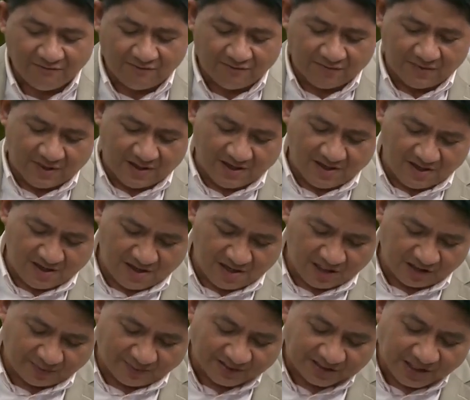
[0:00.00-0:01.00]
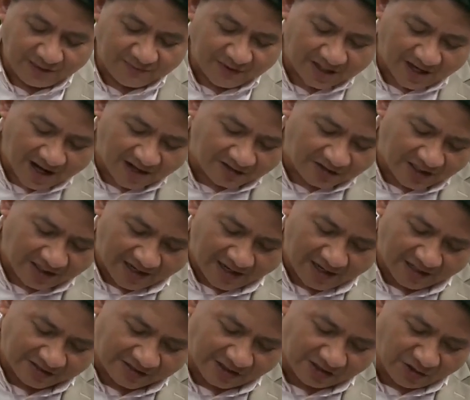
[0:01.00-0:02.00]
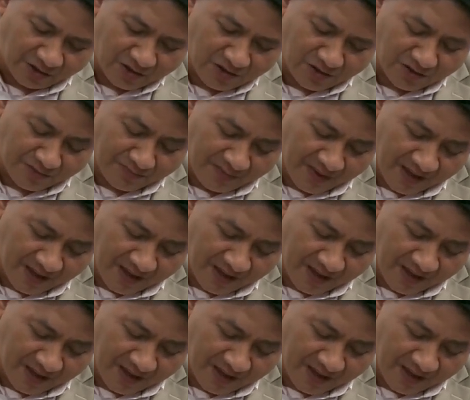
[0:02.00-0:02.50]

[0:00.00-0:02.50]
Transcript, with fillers: uh, mm. specific articles, ito yung